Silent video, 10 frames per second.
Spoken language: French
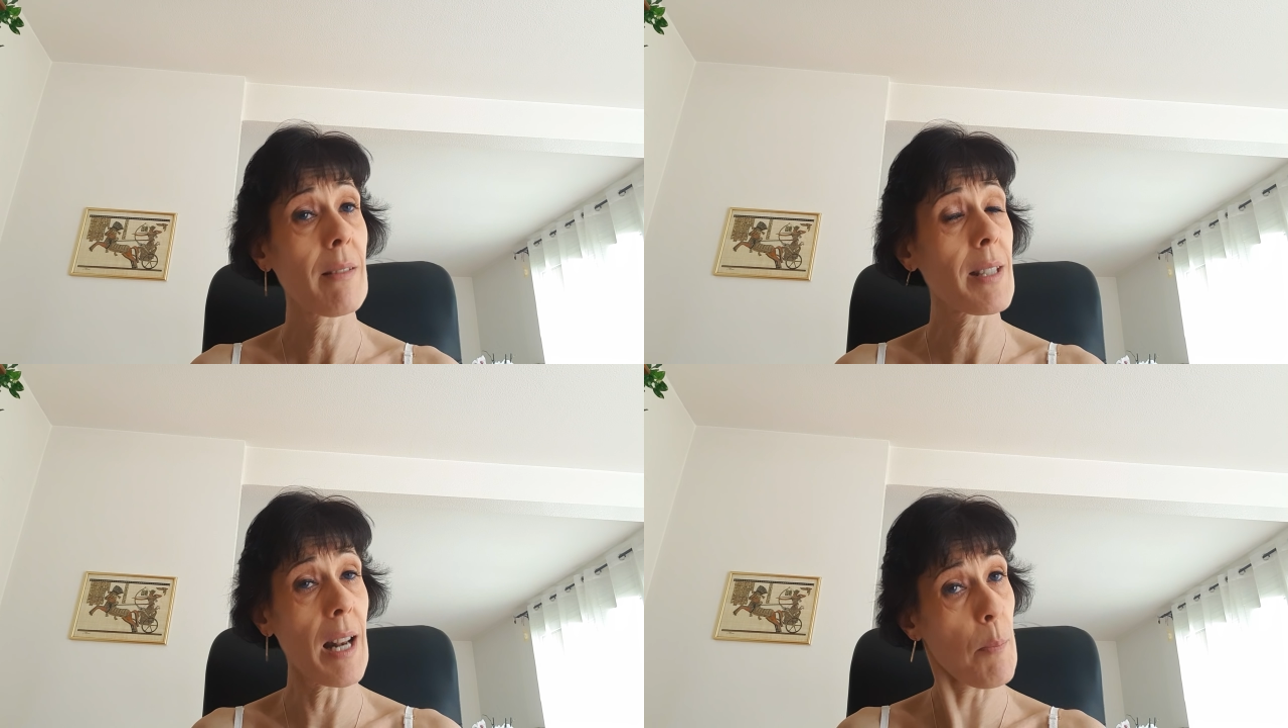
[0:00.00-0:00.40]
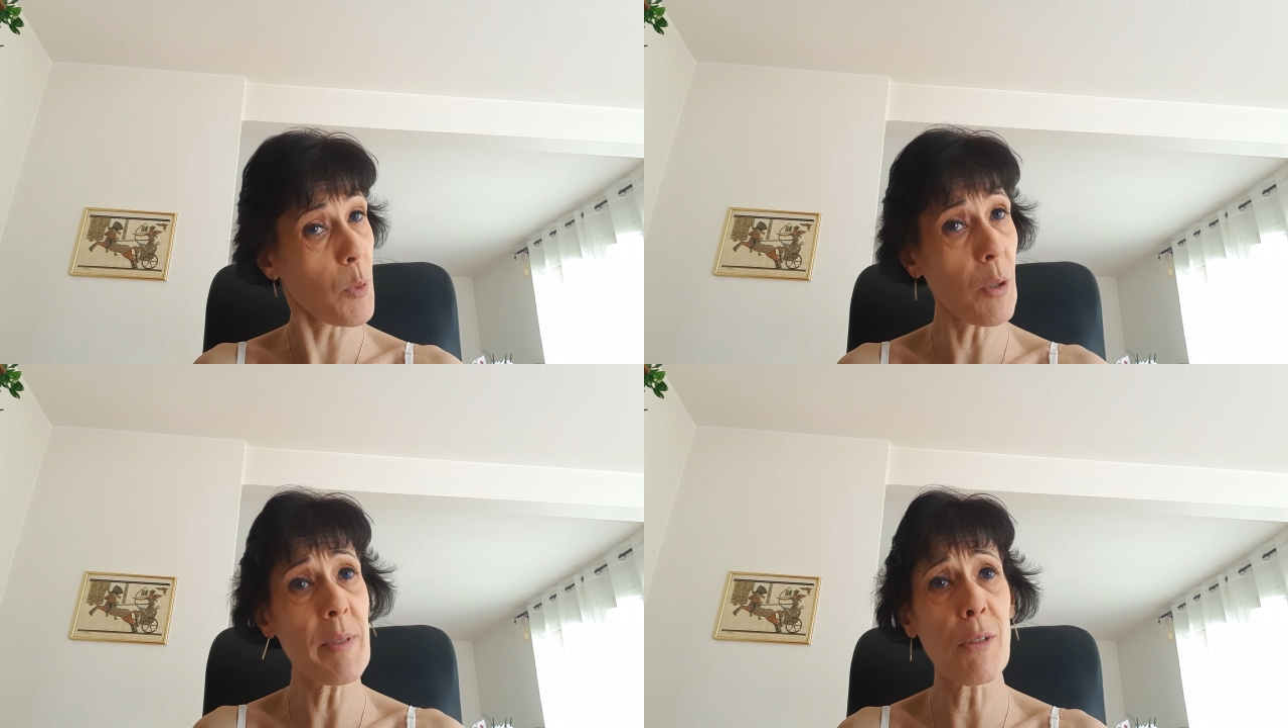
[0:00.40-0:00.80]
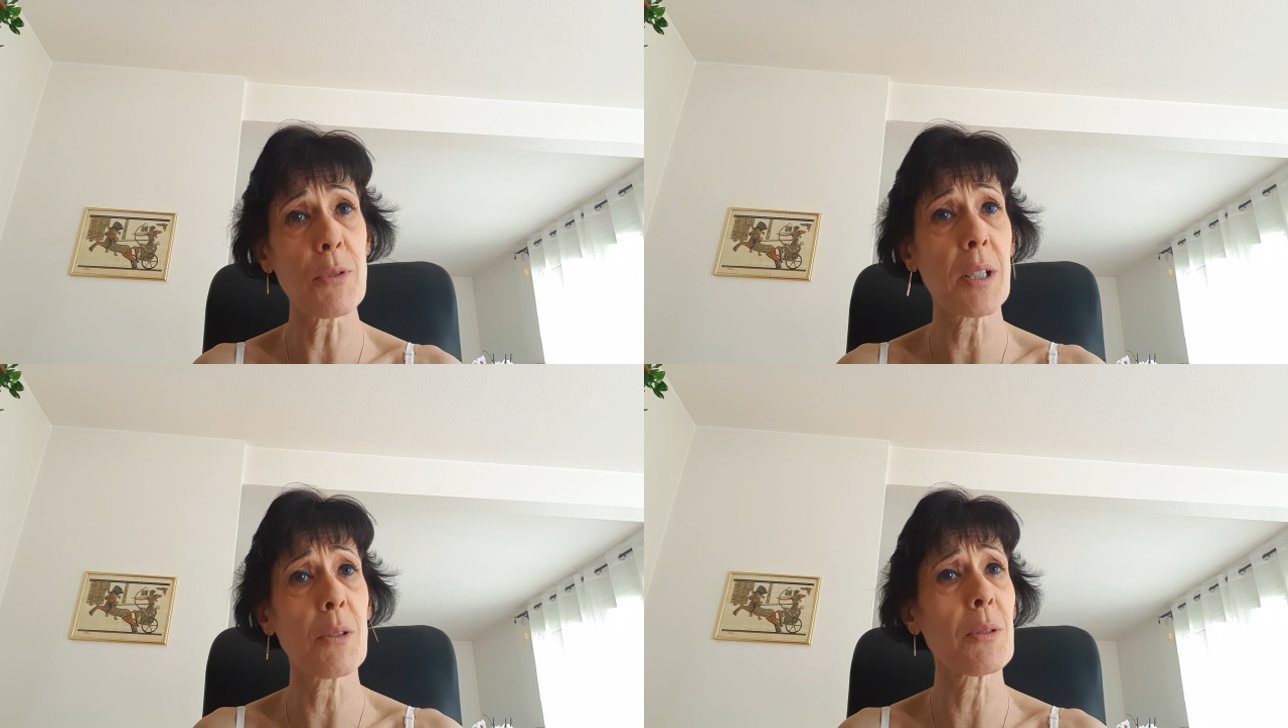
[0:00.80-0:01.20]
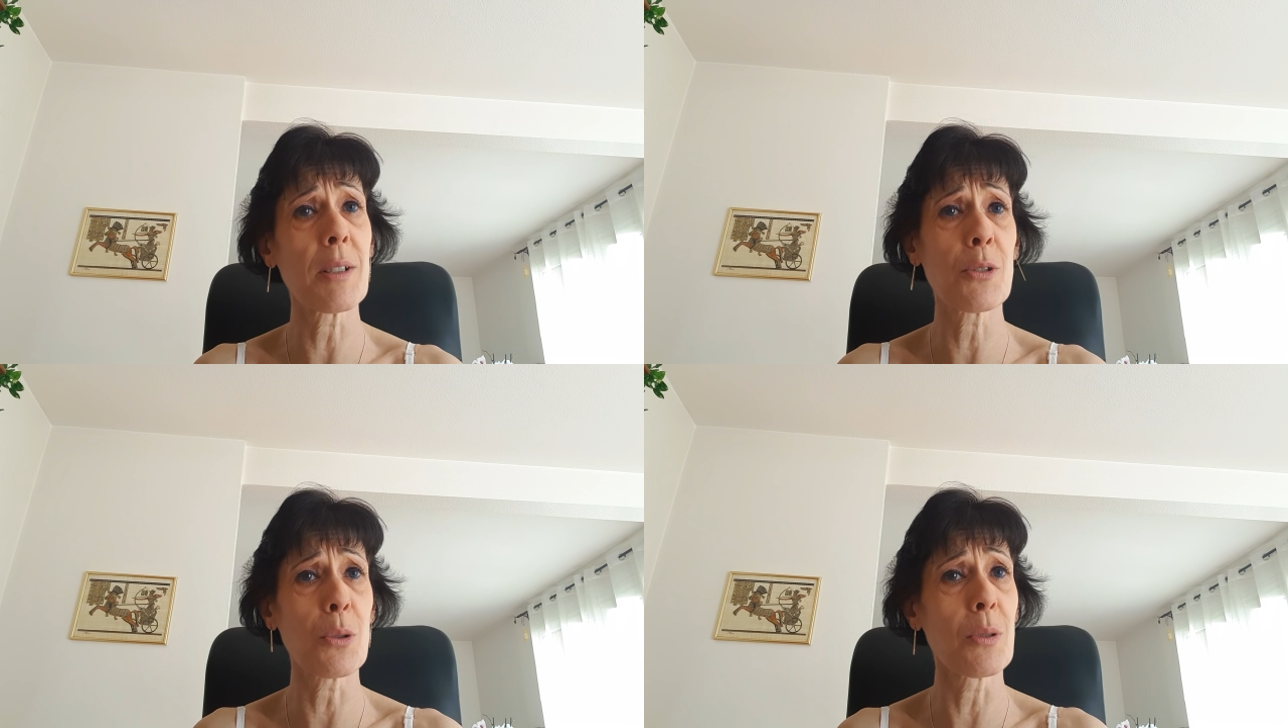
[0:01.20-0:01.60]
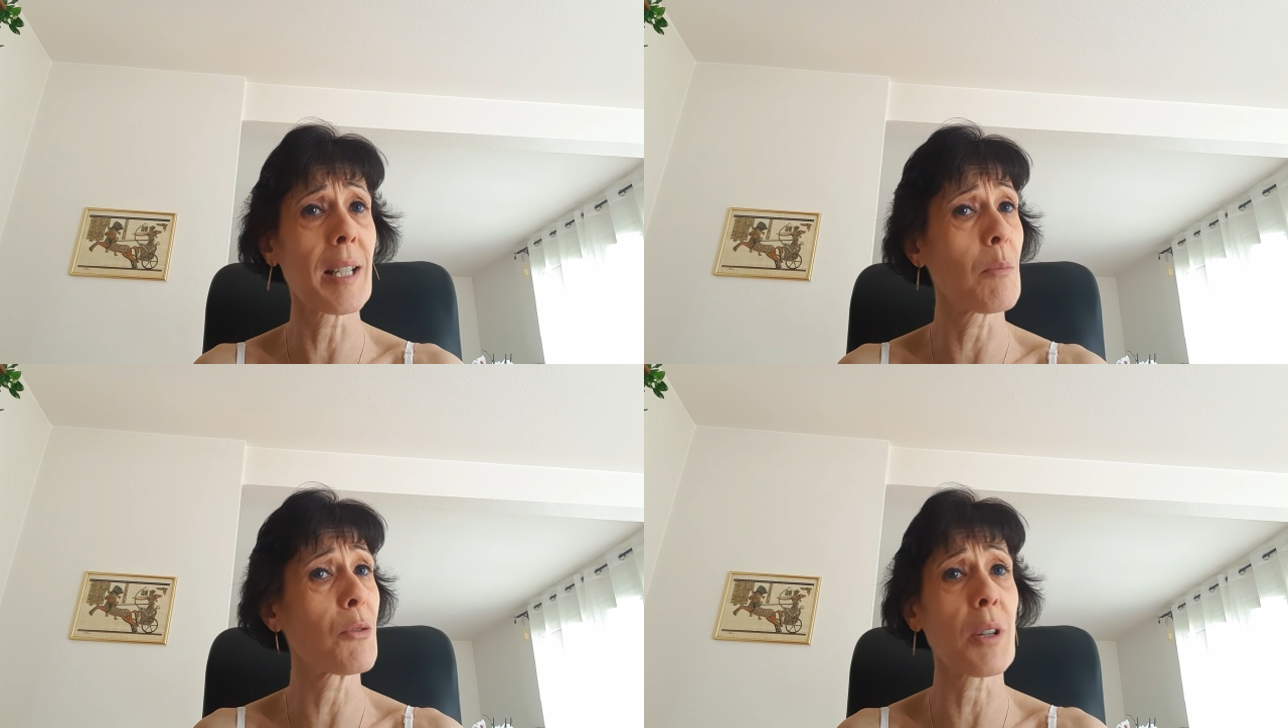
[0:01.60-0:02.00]
C'est la première fois que
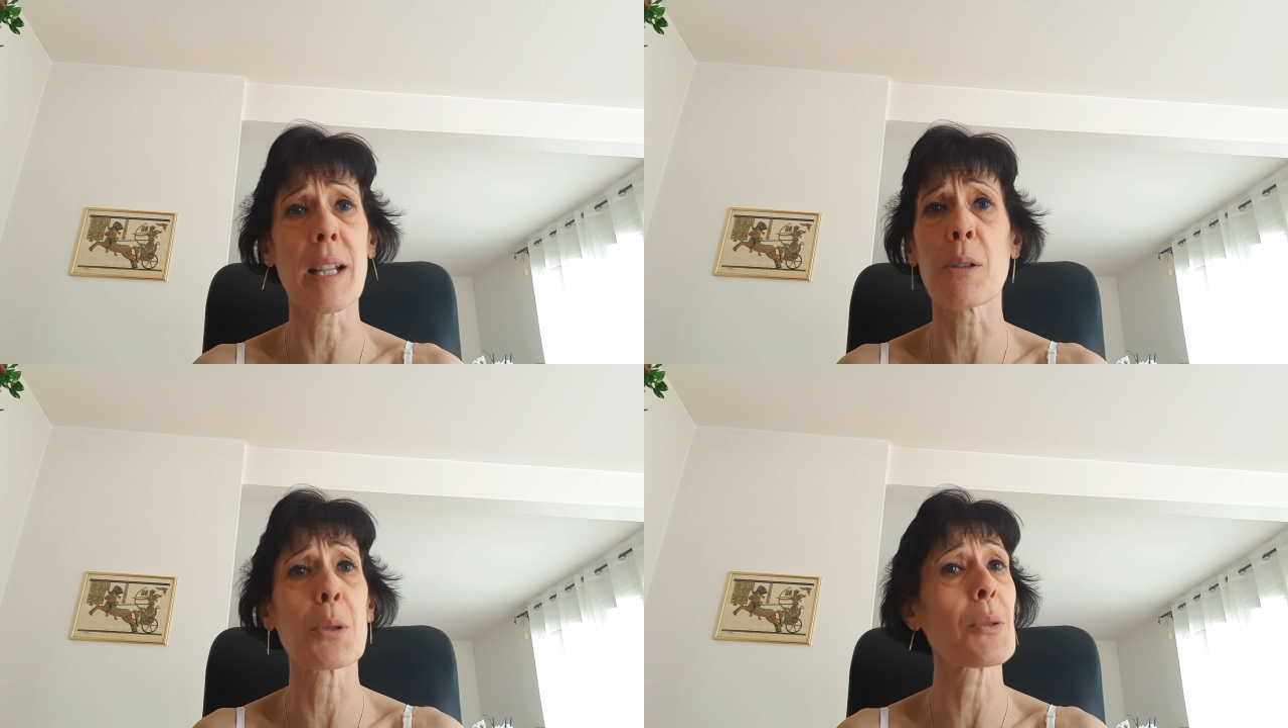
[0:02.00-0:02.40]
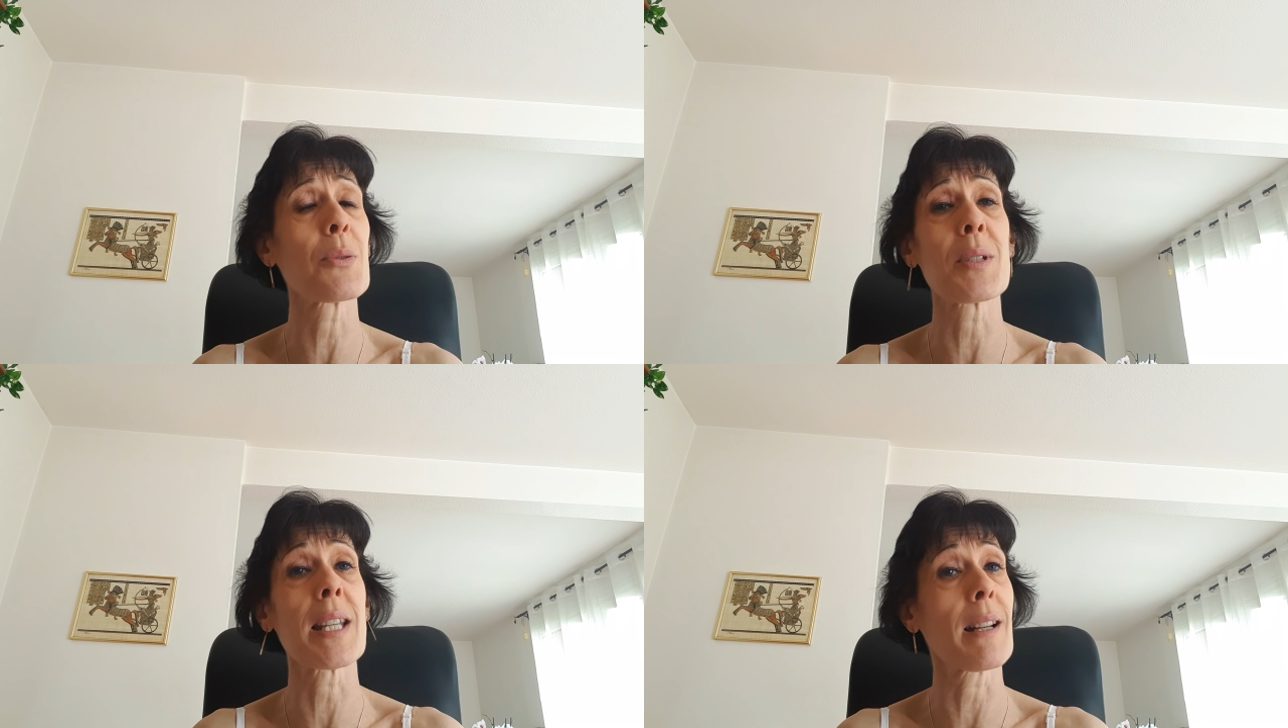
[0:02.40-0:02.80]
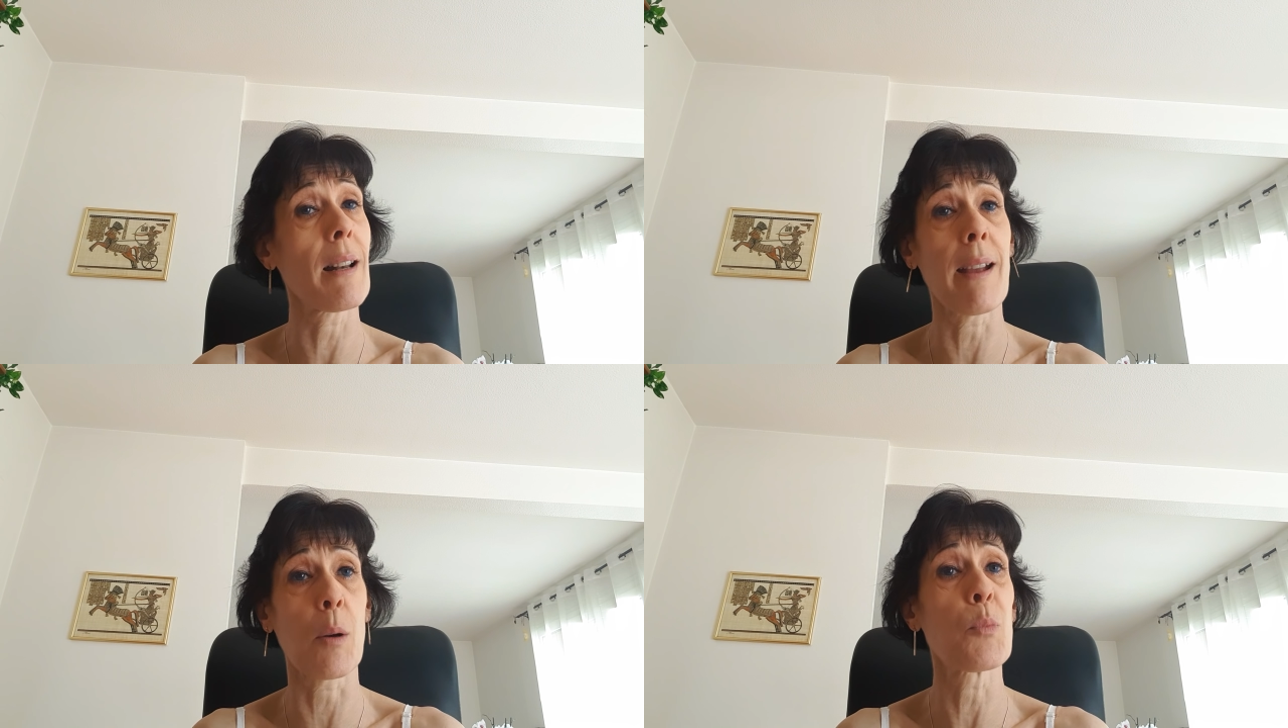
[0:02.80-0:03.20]
l'au-delà m'envoie quelque chose d'aussi clair